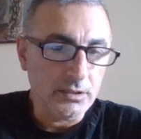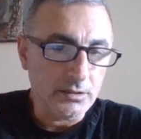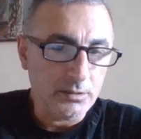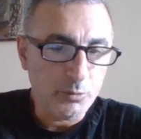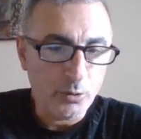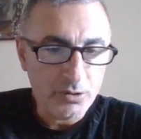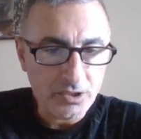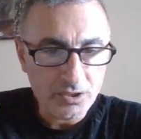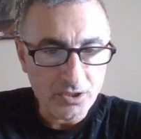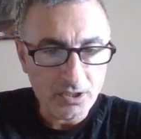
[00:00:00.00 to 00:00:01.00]
E, bir
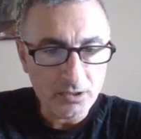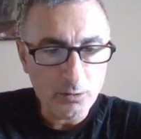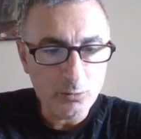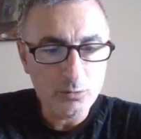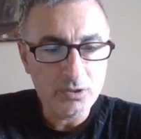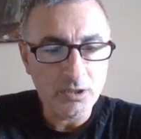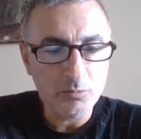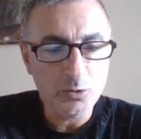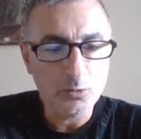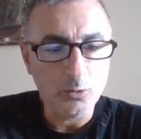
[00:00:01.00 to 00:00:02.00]
önceki çeyrekte
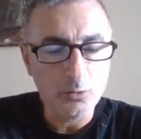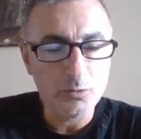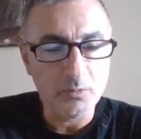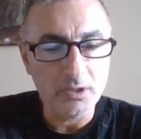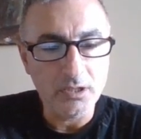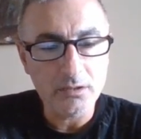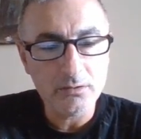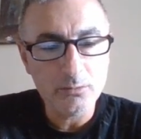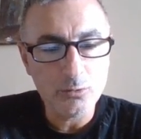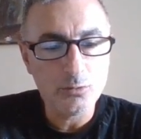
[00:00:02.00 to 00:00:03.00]
179 milyar
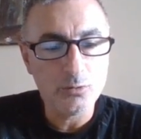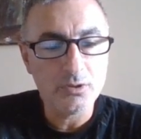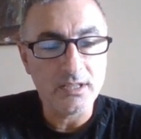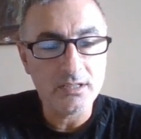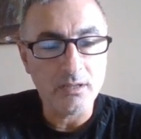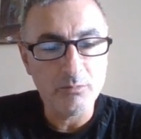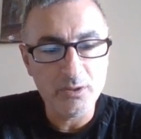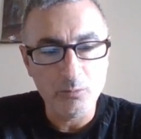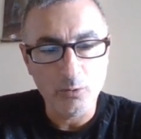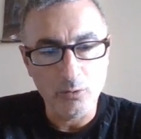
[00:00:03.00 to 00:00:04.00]

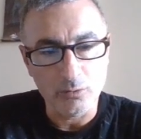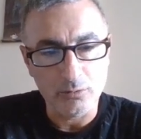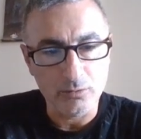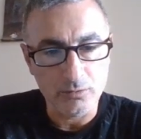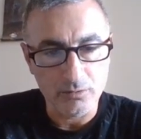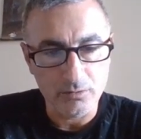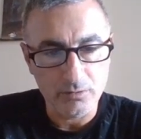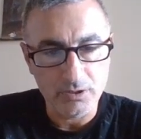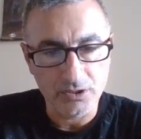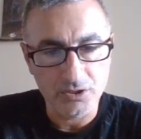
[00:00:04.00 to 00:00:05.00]
381 milyondu
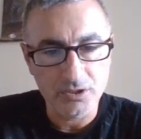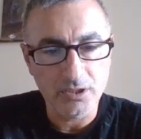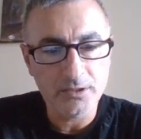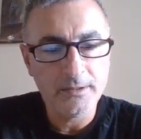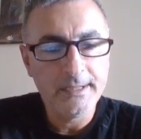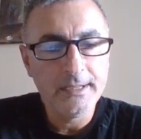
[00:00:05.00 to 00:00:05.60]
e, satışlar.